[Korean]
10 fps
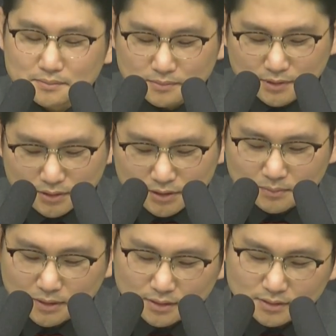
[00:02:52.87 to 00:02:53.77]

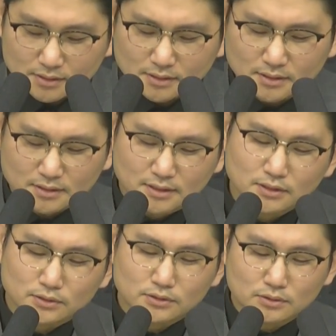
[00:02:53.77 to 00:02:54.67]
그렇지만 그
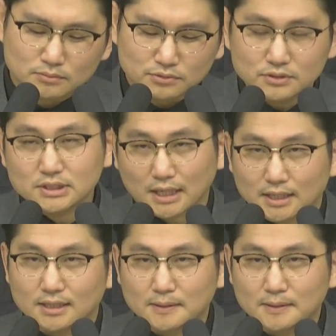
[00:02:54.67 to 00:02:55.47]
어떤 문장